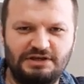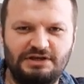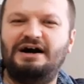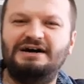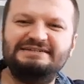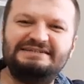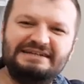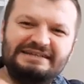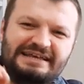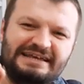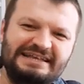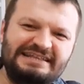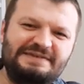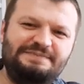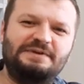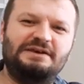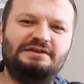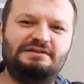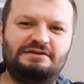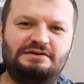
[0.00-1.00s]
Acele
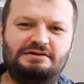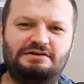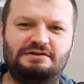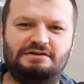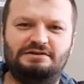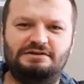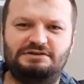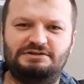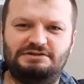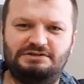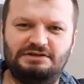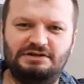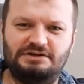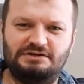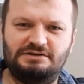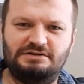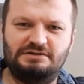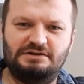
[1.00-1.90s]
etmeyin arkadaşlar.